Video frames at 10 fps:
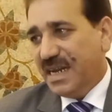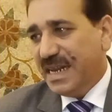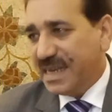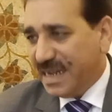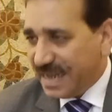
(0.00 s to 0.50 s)

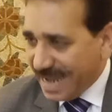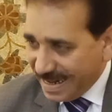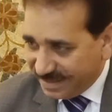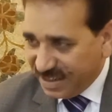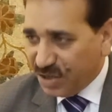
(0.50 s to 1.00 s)
लेकिन एक
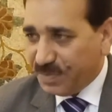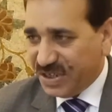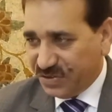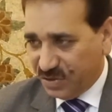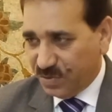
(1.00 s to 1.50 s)
हेल्थी
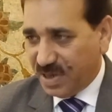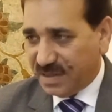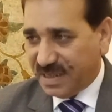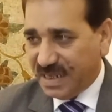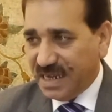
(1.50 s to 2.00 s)
कंपटीशन
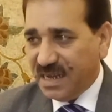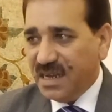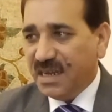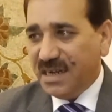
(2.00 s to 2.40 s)
होना चाहिए